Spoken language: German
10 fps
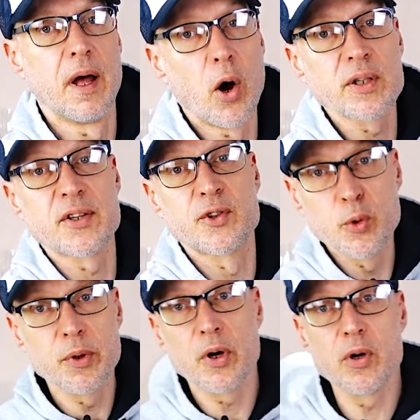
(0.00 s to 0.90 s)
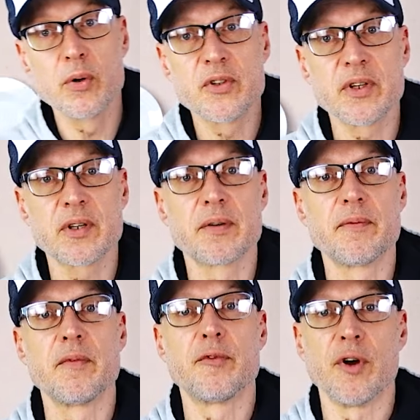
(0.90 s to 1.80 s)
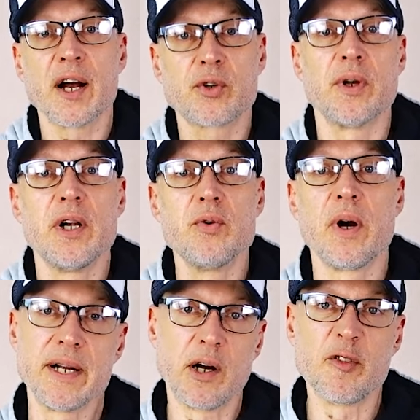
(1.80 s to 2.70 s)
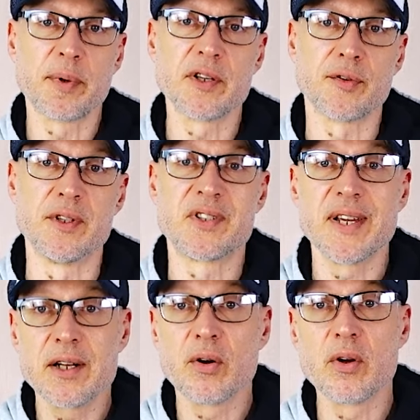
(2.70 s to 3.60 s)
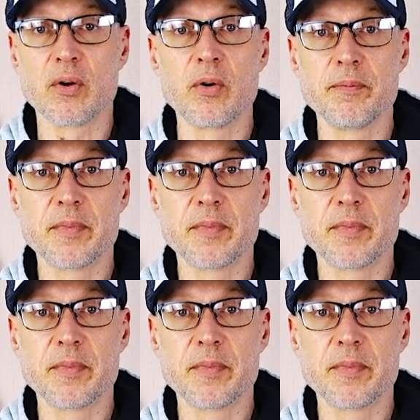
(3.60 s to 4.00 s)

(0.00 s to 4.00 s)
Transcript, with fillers: Auch das Zubehör lohnt sich. Für aktuell nur einen Aufpreis von 10 Euro